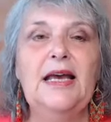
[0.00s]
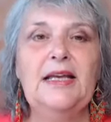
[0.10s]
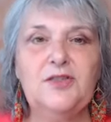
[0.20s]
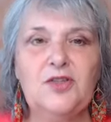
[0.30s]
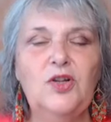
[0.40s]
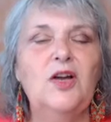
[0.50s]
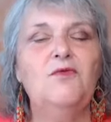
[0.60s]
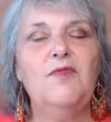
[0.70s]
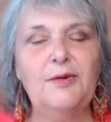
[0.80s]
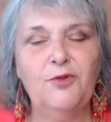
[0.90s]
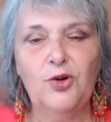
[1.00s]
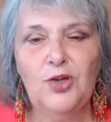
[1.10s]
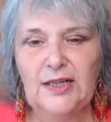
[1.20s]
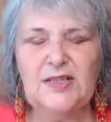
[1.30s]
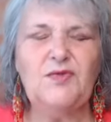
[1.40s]
ich soll
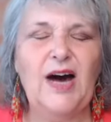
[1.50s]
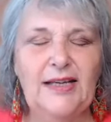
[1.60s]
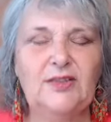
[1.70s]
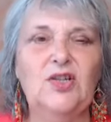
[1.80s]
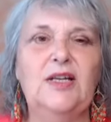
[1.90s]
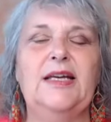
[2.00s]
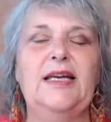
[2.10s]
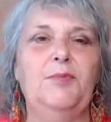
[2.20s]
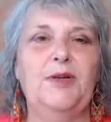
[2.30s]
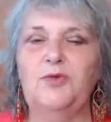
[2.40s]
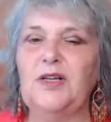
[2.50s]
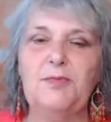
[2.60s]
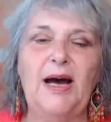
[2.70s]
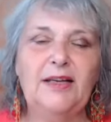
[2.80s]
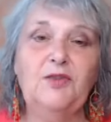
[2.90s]
Folgendes weitergeben und
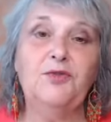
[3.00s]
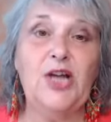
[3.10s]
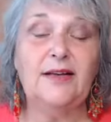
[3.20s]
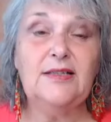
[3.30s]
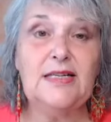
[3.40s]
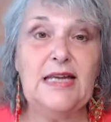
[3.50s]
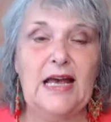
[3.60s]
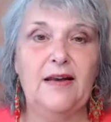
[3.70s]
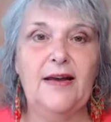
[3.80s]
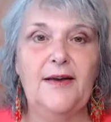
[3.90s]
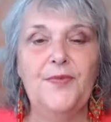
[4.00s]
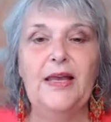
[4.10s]
das mache ich von Herzen gerne.